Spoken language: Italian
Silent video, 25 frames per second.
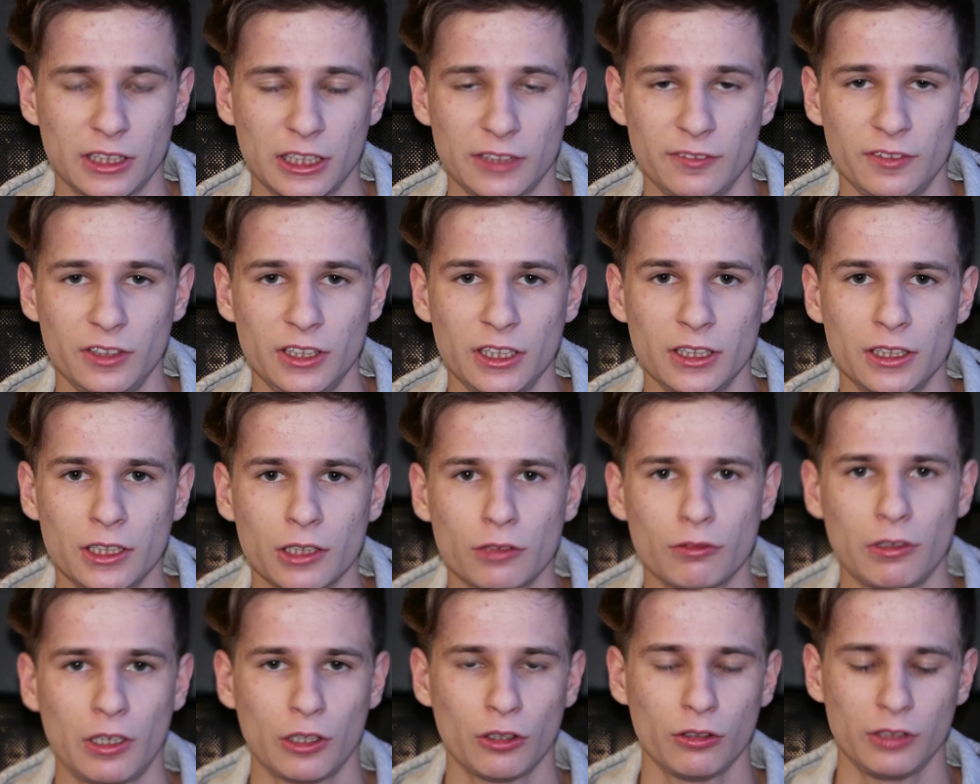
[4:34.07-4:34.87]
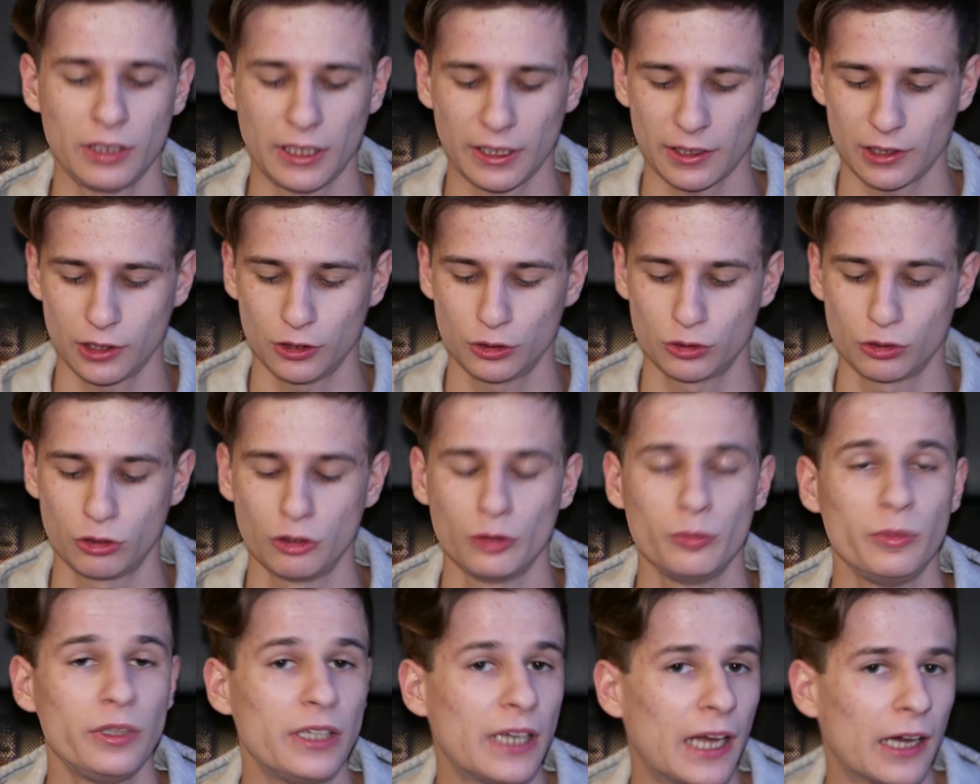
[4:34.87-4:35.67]
che vedete qua non è
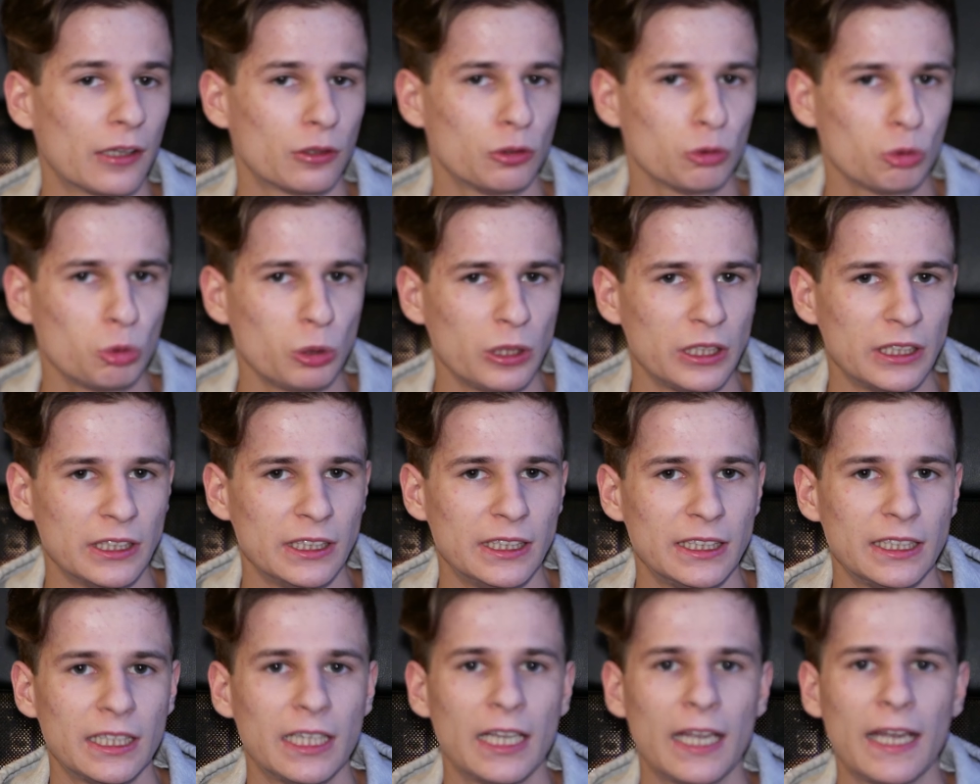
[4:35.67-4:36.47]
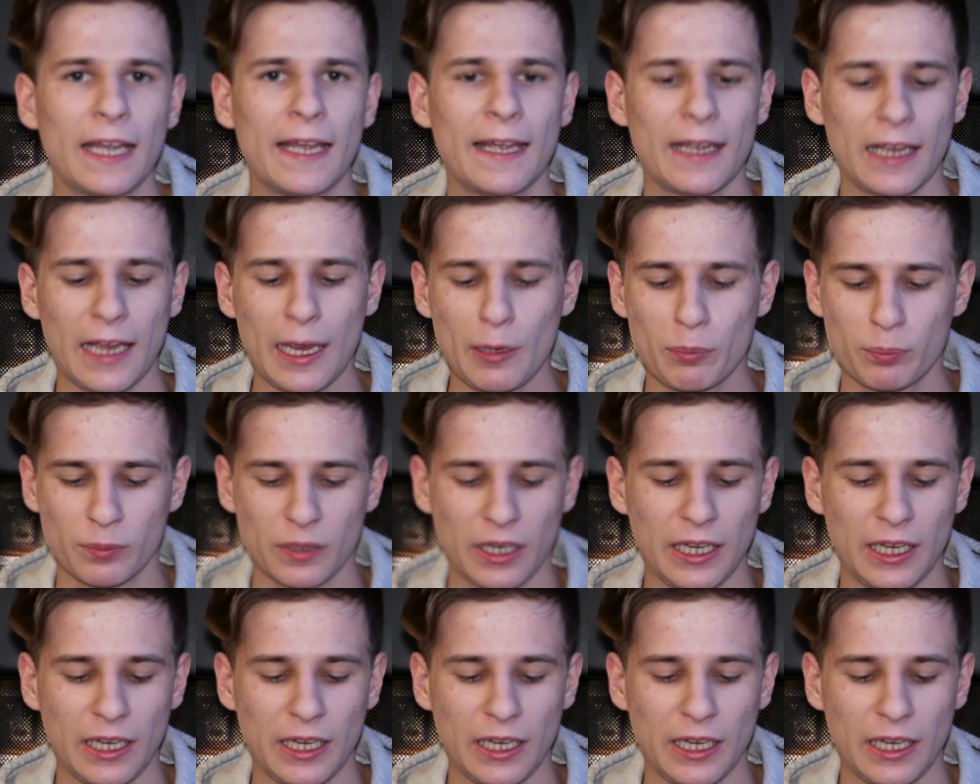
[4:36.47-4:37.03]
retroilluminato quindi è,